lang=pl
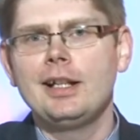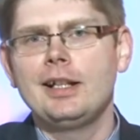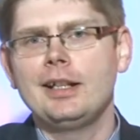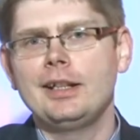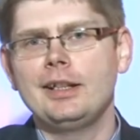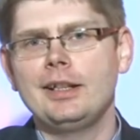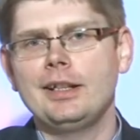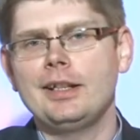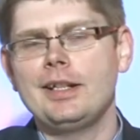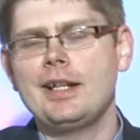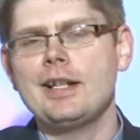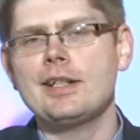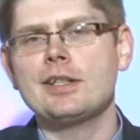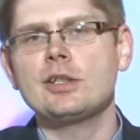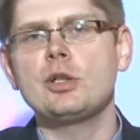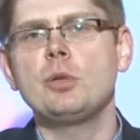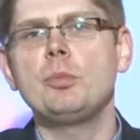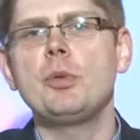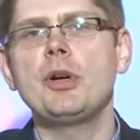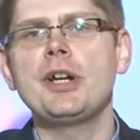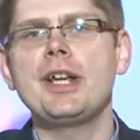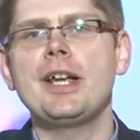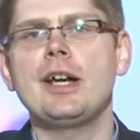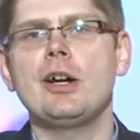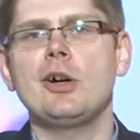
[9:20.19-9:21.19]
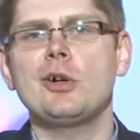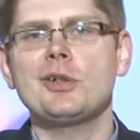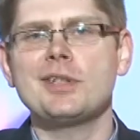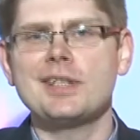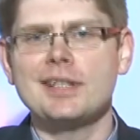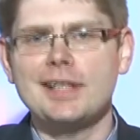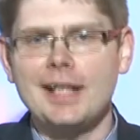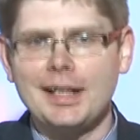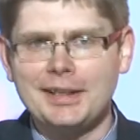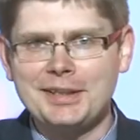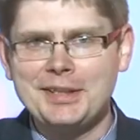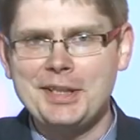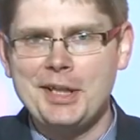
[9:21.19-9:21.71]
E, jest to moje
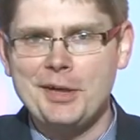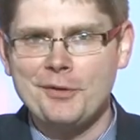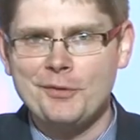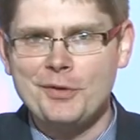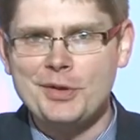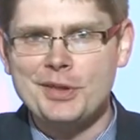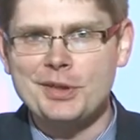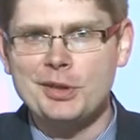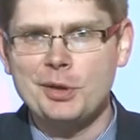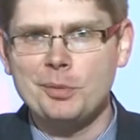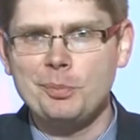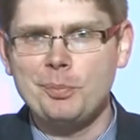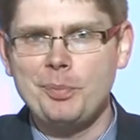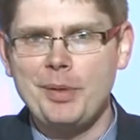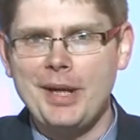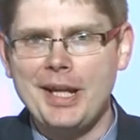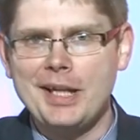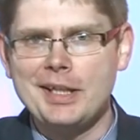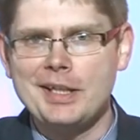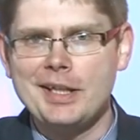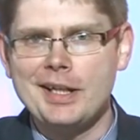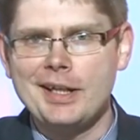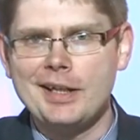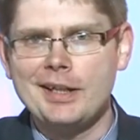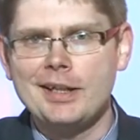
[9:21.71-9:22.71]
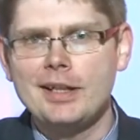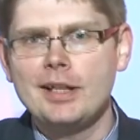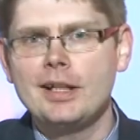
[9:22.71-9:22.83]
ostatnie wystąpienie.